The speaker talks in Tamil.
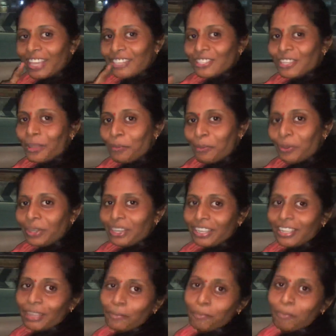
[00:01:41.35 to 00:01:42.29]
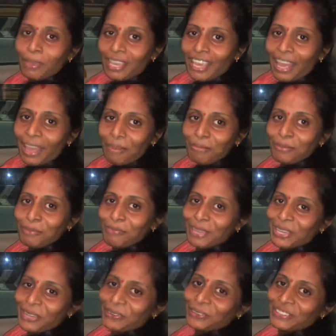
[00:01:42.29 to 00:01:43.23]
என்ஜாய் பண்ணுங்கள் பி ஹாப்பி
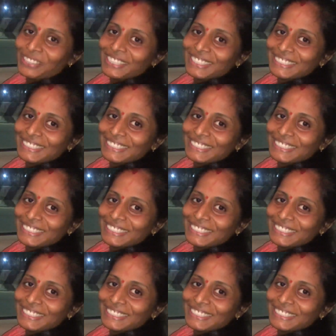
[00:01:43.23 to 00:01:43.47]
பி கூல்